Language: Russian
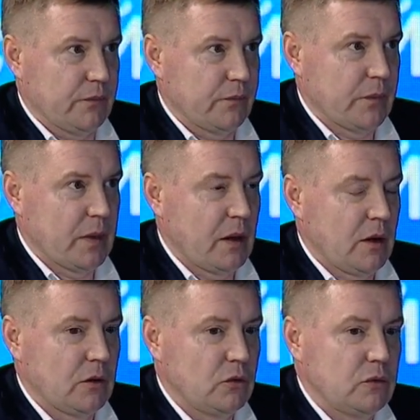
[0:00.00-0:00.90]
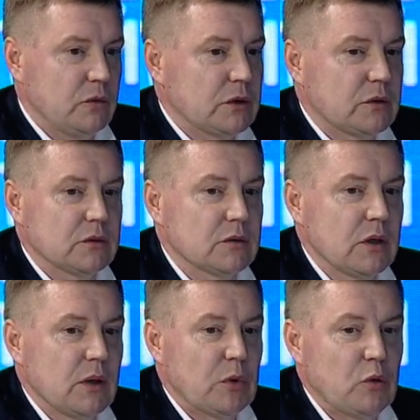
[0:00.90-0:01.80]
Угу. Ну вот э,
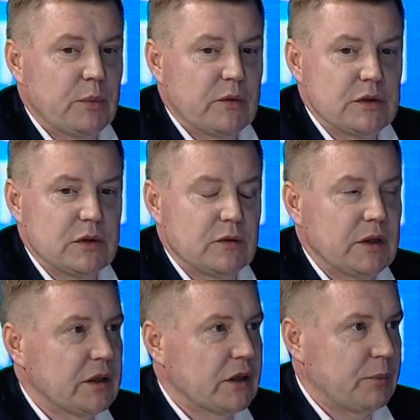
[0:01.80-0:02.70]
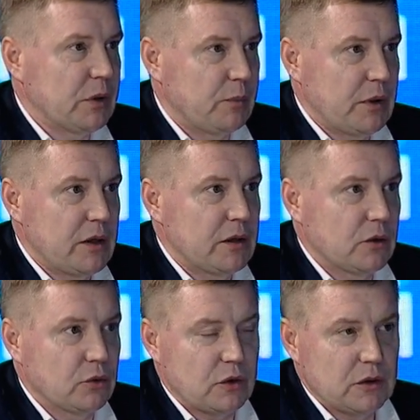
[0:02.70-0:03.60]
могу привести два таких предприятия,
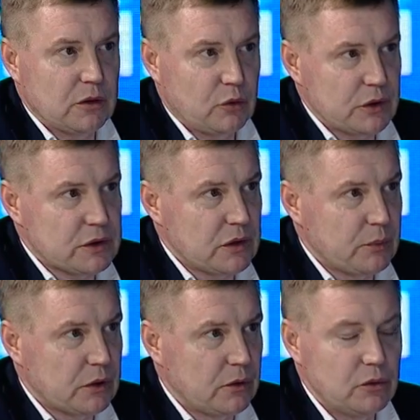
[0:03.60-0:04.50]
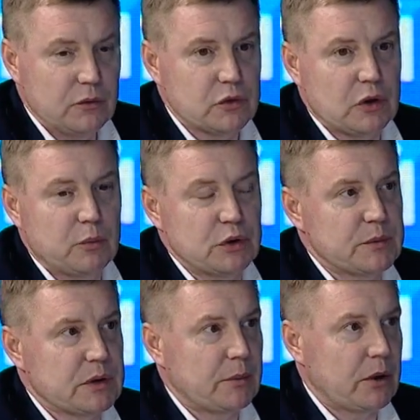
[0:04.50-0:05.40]
которые находятся неподалеку в
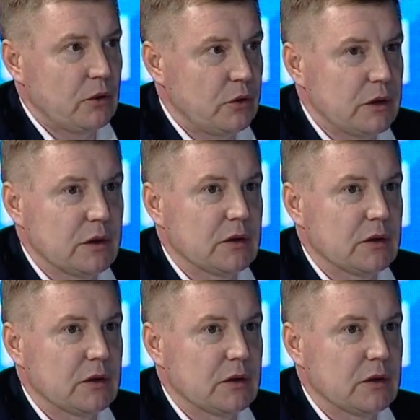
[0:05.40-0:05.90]
Сухобузимском районе.